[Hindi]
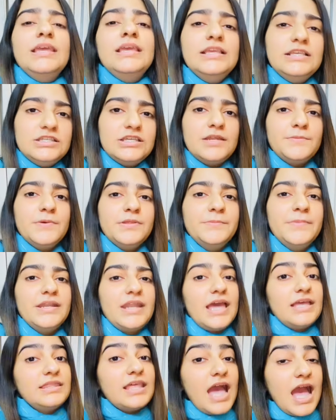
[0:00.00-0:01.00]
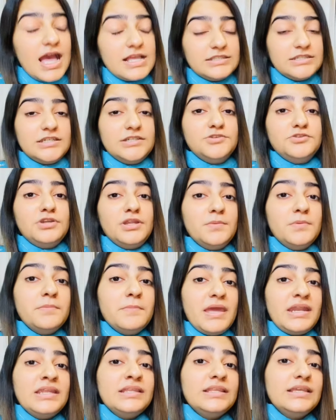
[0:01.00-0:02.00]
ही शरबत बनाया था आज की ड्यूटी भी
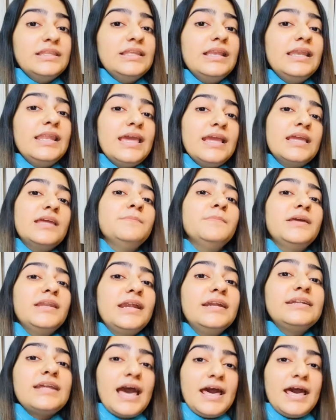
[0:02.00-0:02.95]
मैंने दी थी लेकिन मेरा